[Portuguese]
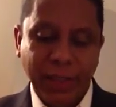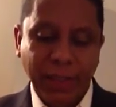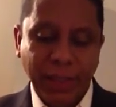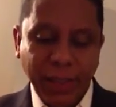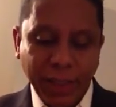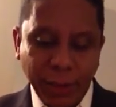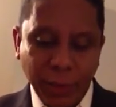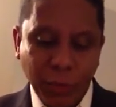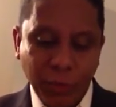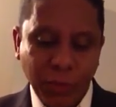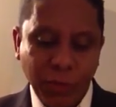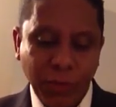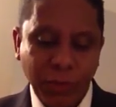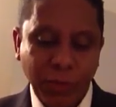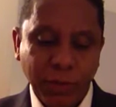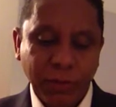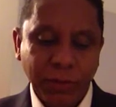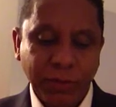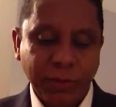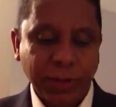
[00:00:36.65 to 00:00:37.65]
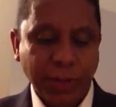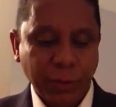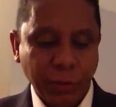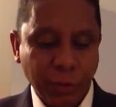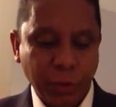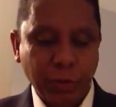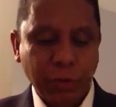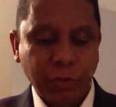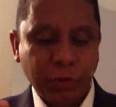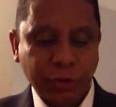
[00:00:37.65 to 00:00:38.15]
Eu,
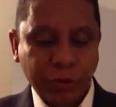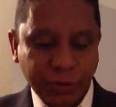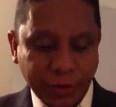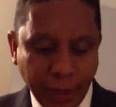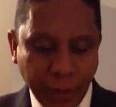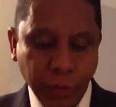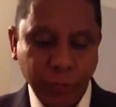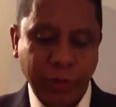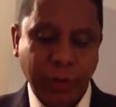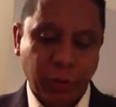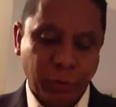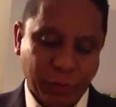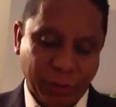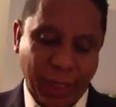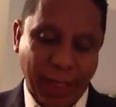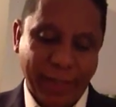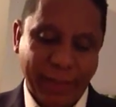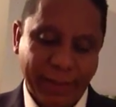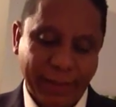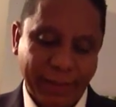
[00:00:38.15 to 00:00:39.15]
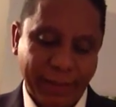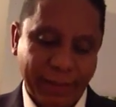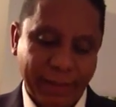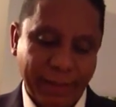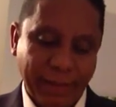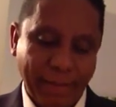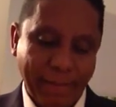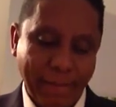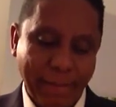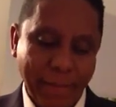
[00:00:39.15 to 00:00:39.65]
Senhor, os teus
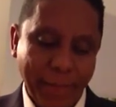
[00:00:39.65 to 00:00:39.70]
altares,